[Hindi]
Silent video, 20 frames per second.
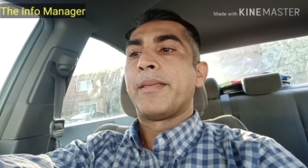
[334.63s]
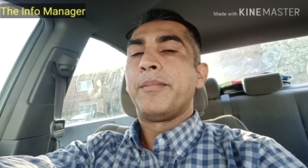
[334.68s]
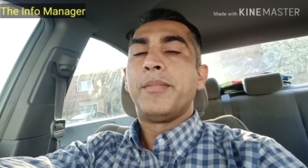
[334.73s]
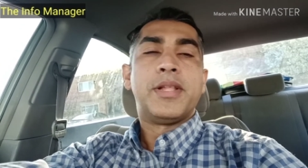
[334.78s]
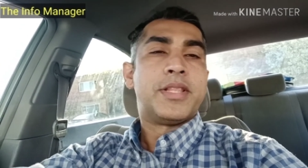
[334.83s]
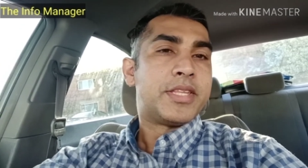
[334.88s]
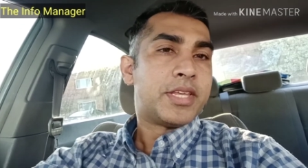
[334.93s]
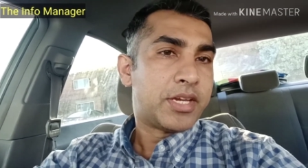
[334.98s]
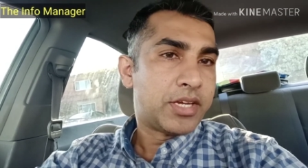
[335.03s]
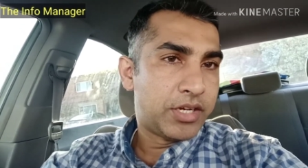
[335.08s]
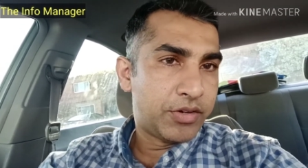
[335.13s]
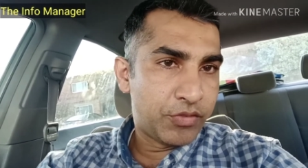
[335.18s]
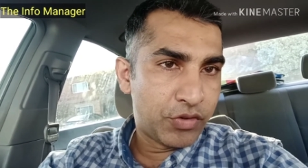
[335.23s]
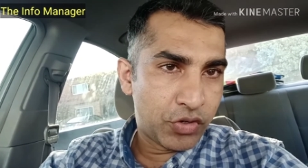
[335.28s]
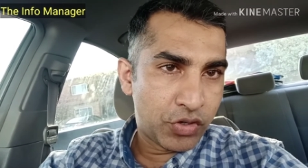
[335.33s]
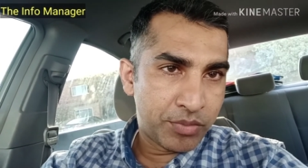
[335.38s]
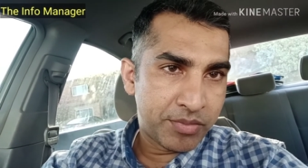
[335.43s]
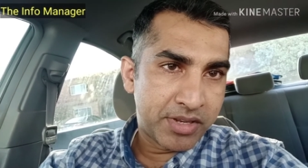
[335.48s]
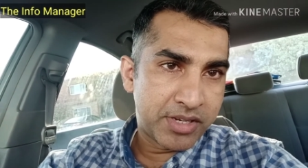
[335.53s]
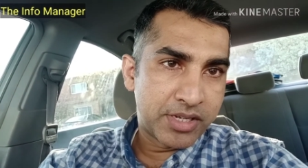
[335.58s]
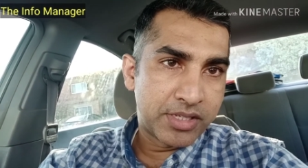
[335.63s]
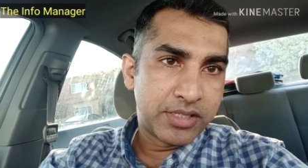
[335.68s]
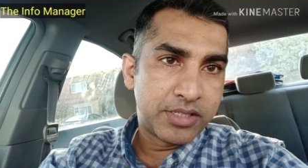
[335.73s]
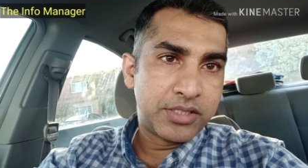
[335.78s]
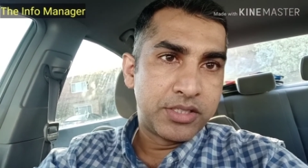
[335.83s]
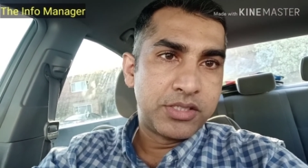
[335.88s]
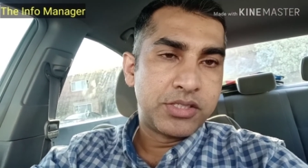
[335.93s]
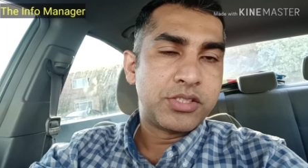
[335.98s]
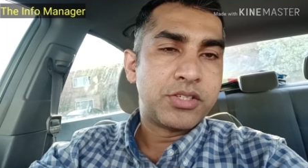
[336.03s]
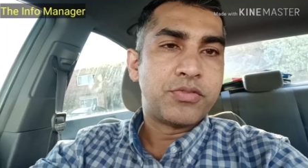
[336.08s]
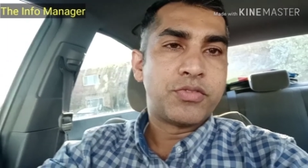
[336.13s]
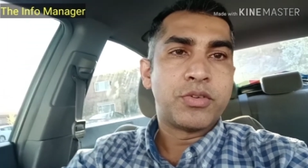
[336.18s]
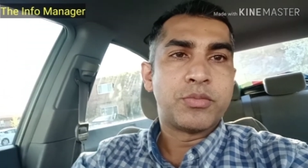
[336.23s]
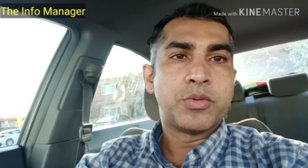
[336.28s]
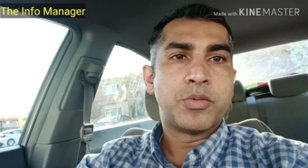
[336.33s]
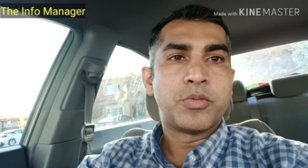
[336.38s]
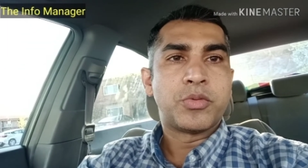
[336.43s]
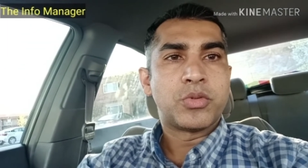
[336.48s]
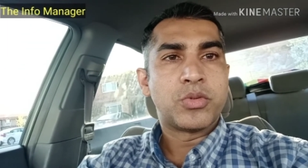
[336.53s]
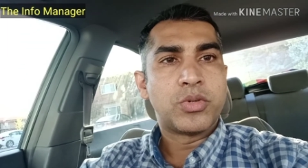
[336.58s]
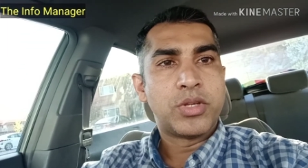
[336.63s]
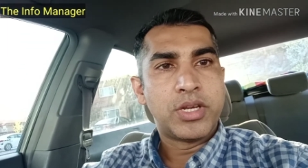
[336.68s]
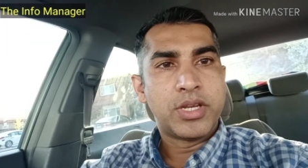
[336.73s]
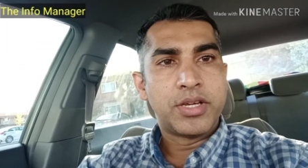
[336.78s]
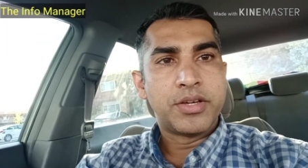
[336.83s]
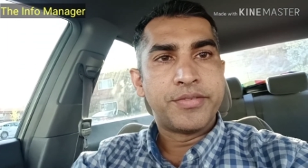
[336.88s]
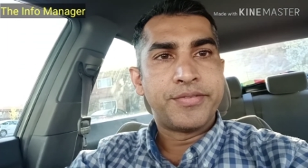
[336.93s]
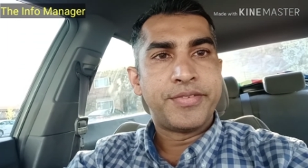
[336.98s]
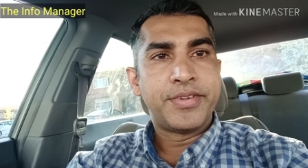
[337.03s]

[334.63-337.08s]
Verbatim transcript: मिलते हैं अगली वीडियो में ज़्यादा दीजिए शफका महमूद को अल्लाह